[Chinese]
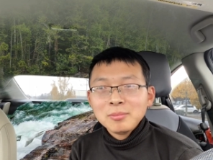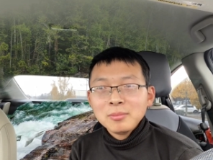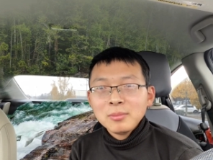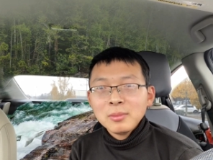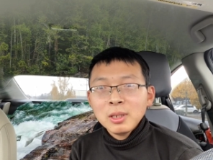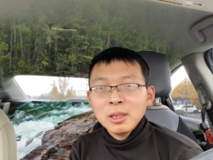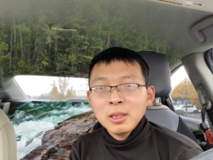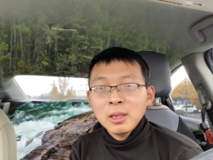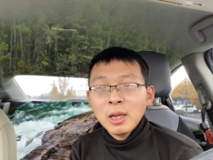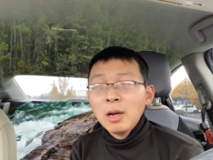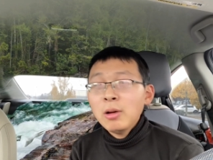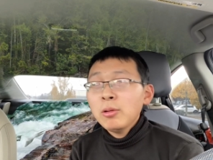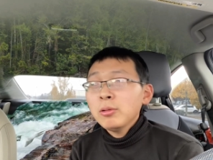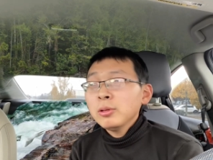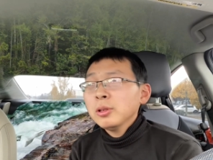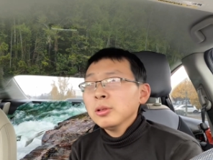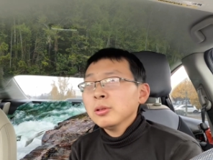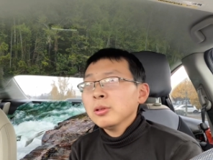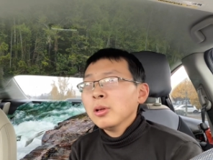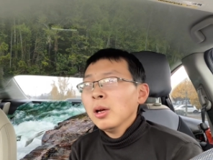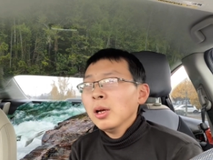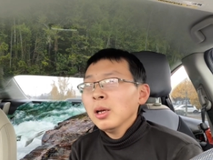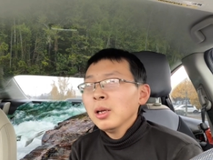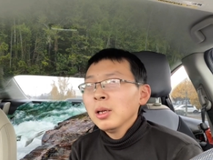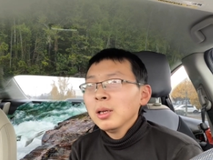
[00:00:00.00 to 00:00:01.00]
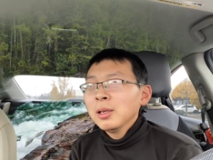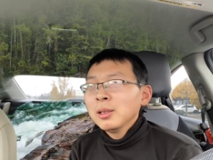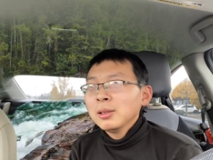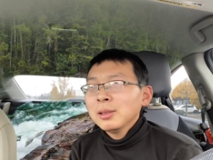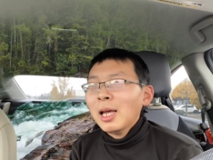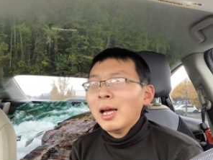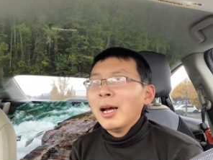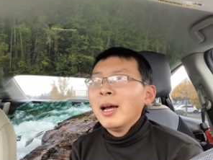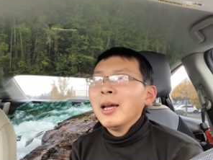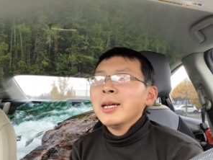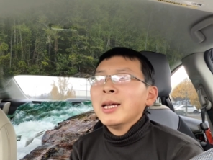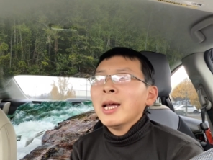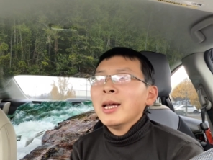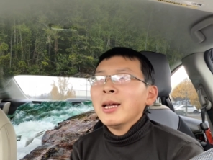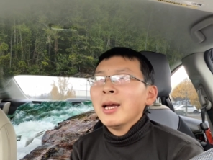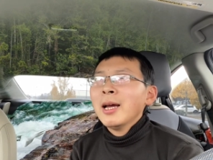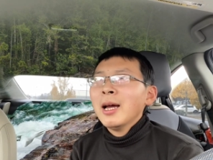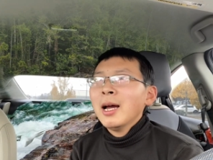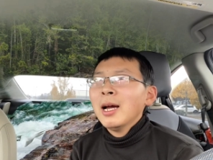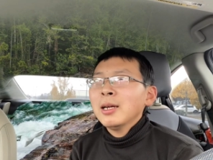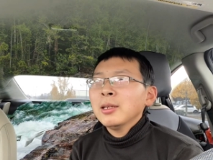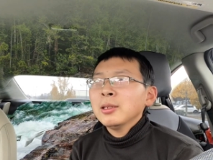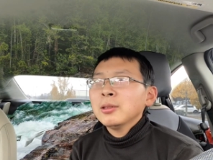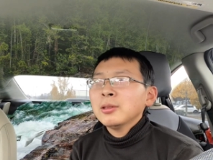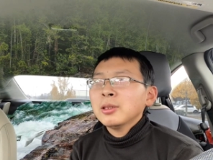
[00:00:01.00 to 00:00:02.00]
然后我就说打开看
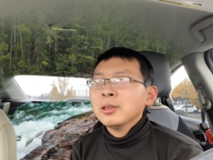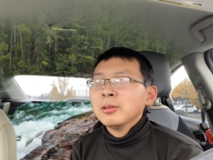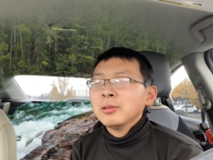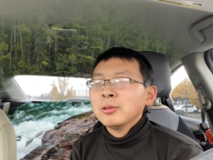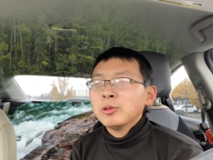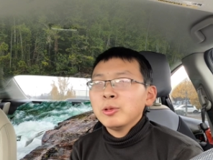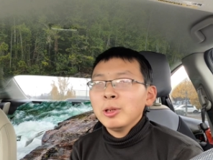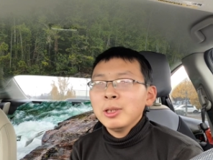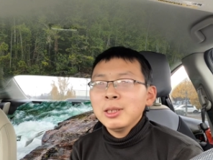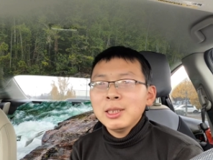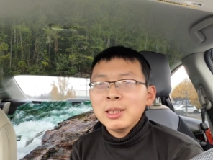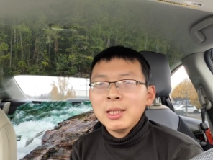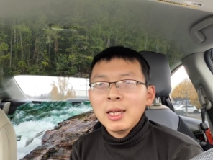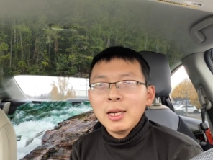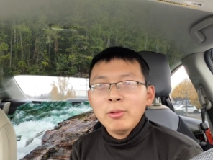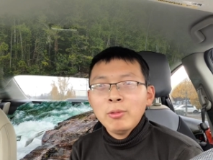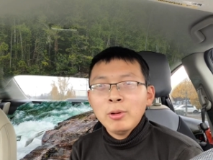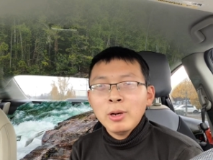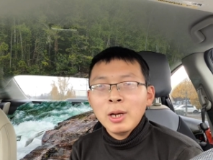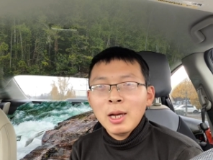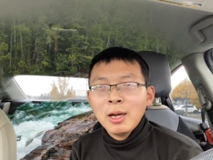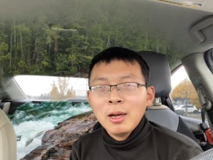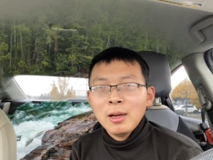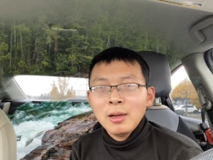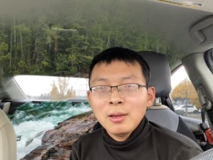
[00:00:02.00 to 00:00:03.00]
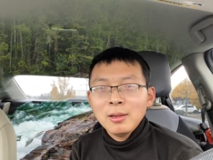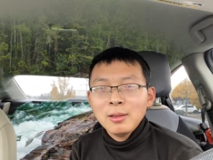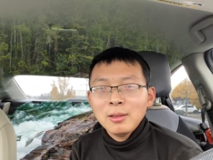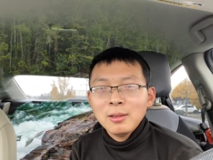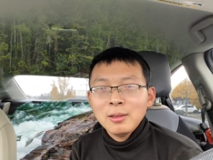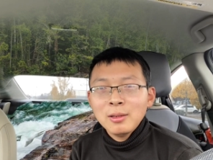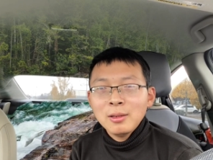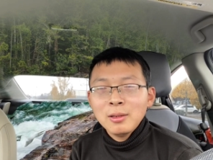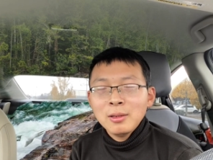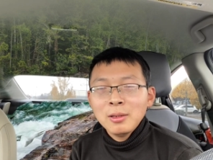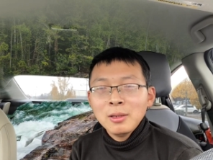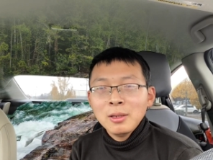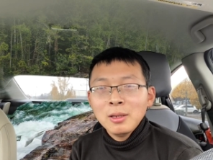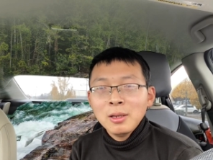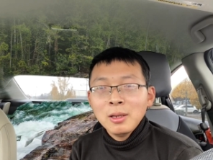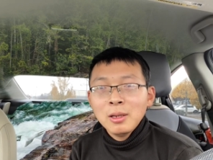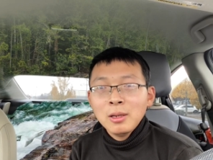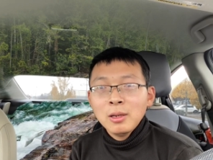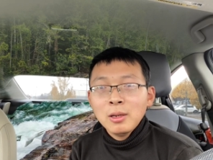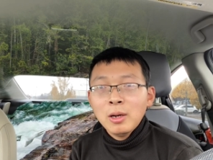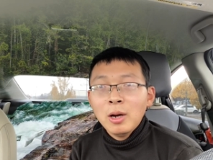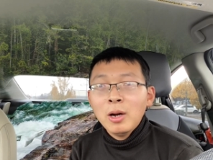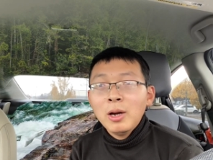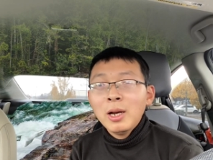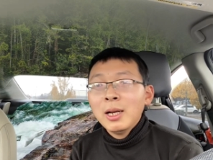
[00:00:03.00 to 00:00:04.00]
看，谁谁寄给我了。
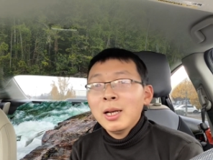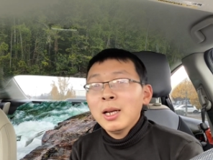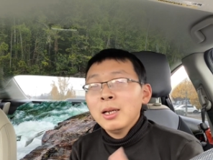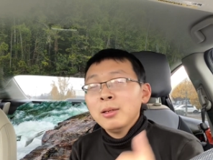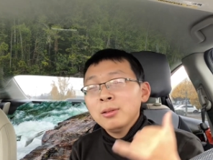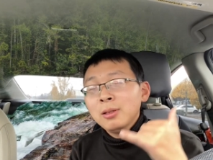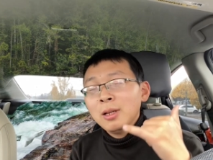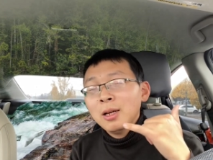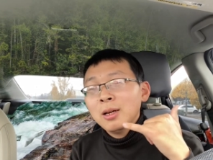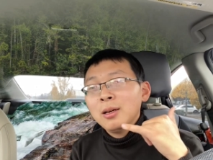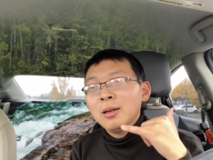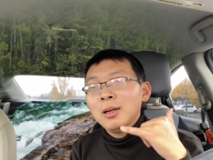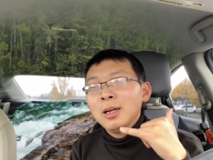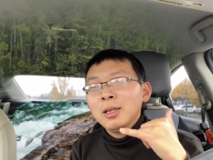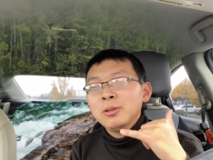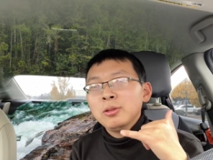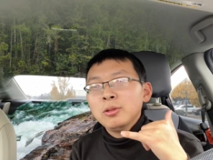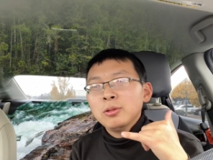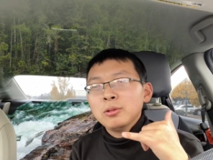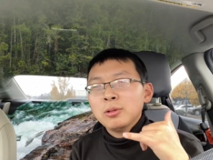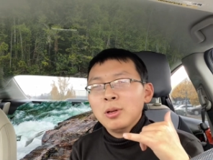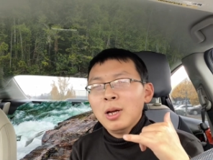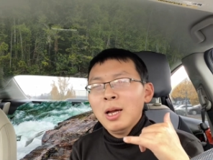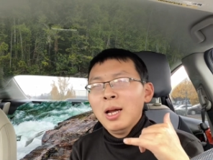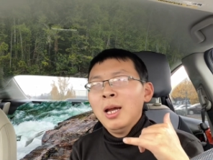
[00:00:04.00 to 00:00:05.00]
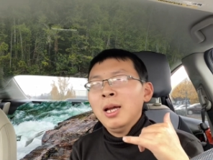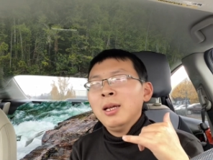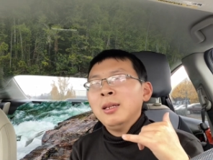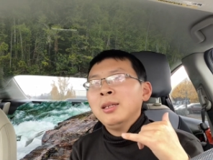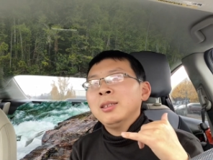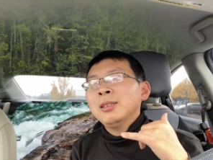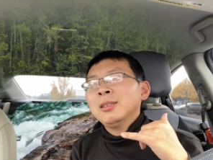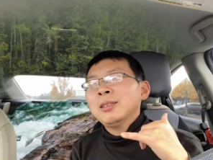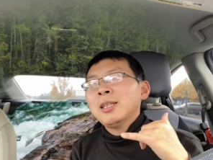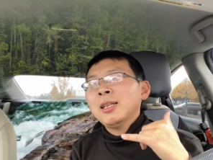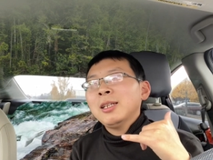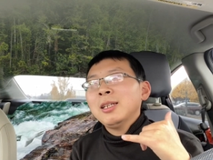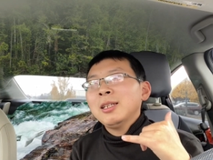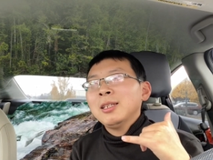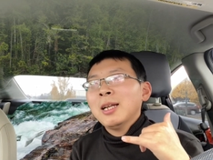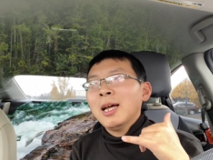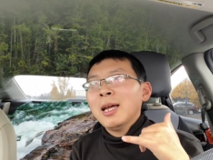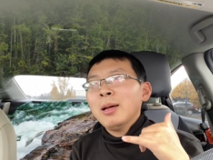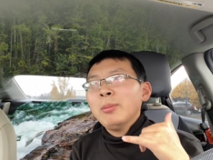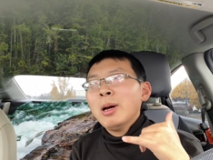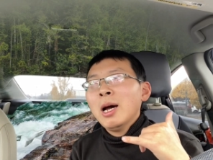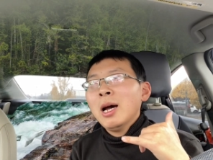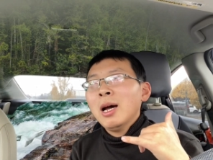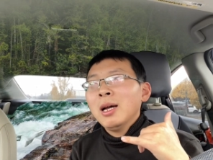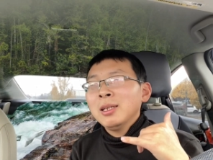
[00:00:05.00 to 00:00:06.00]
后来那那个人就说：“哎，你等你来
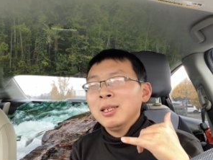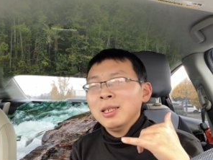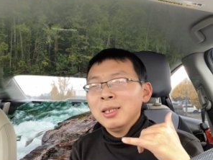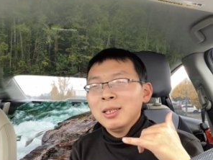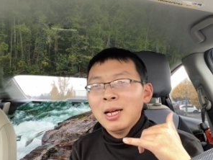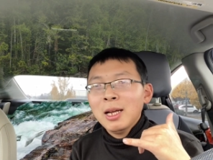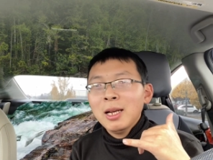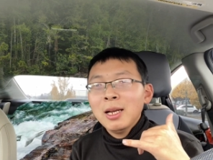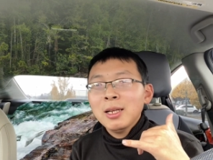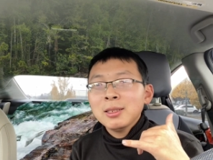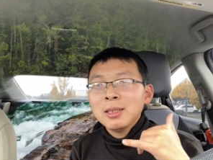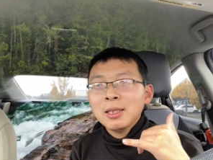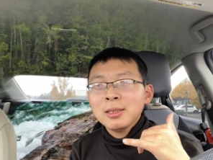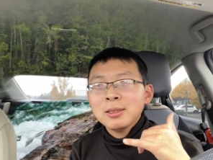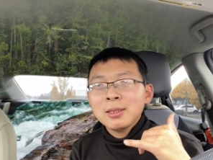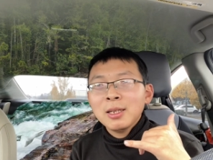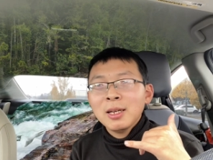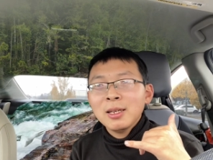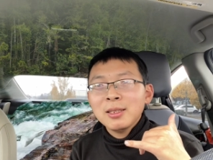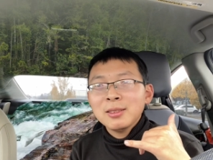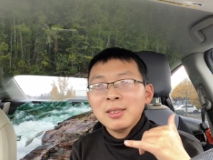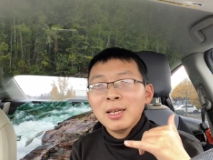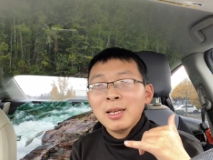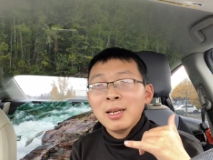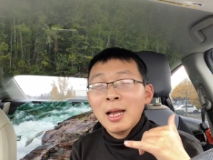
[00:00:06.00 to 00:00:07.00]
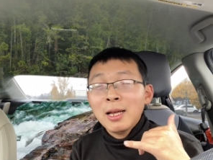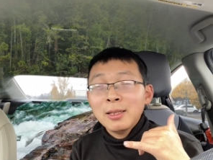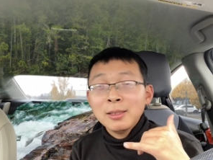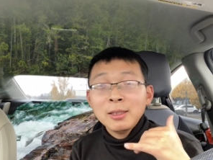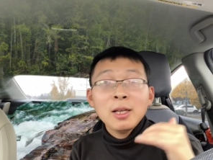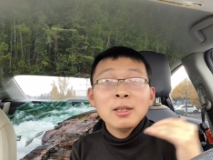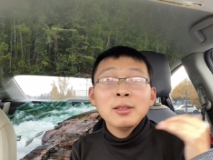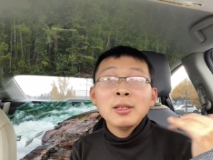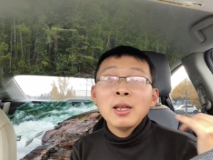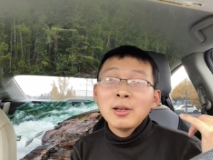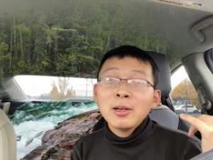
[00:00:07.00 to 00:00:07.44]
吧，你来了再再再拿。”那那个